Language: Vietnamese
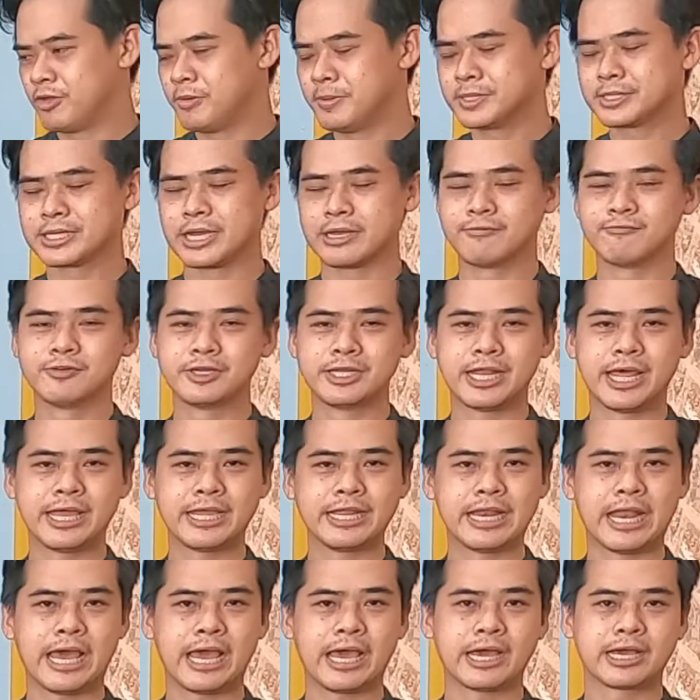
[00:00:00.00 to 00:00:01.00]
Phía bên cạnh Vinh
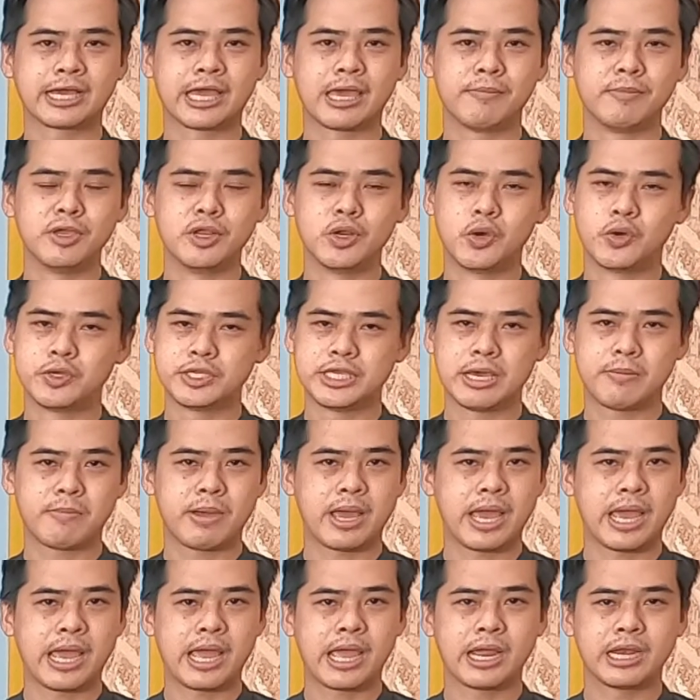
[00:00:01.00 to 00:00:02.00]
đây là cây piano
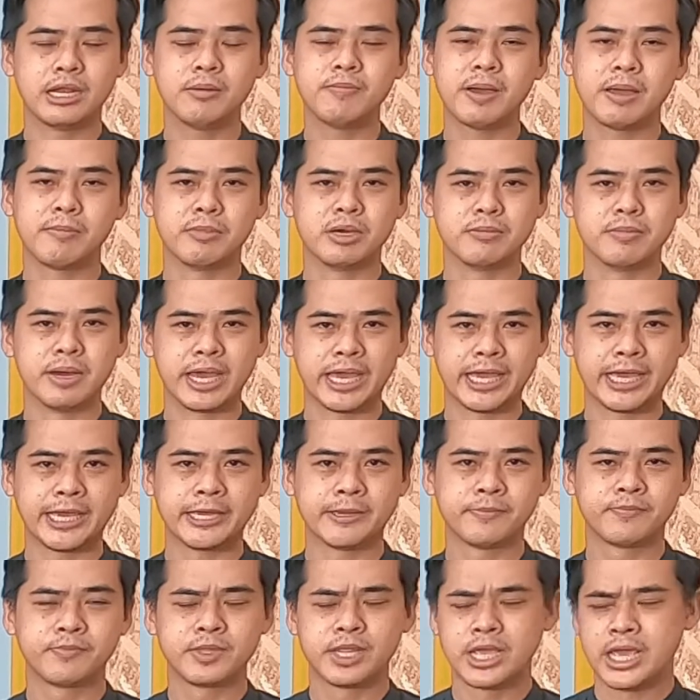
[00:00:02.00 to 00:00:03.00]
Yamaha
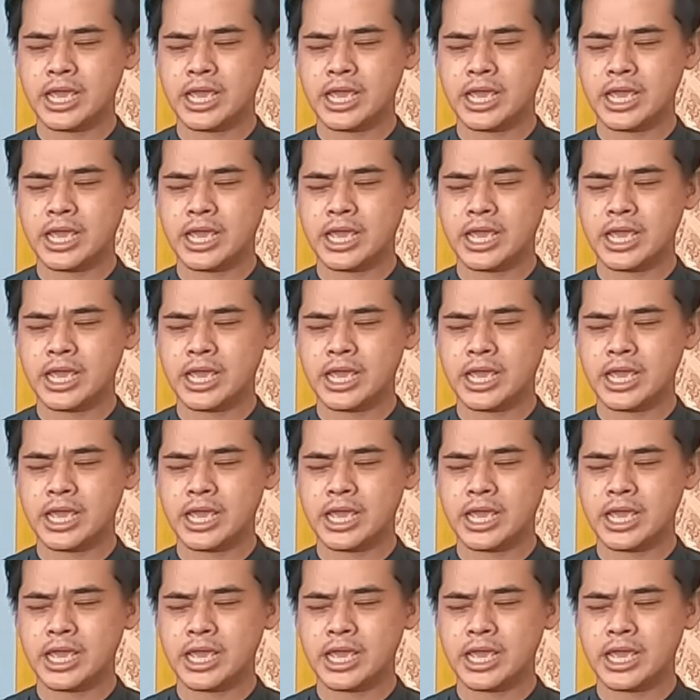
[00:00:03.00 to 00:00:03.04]
W20BE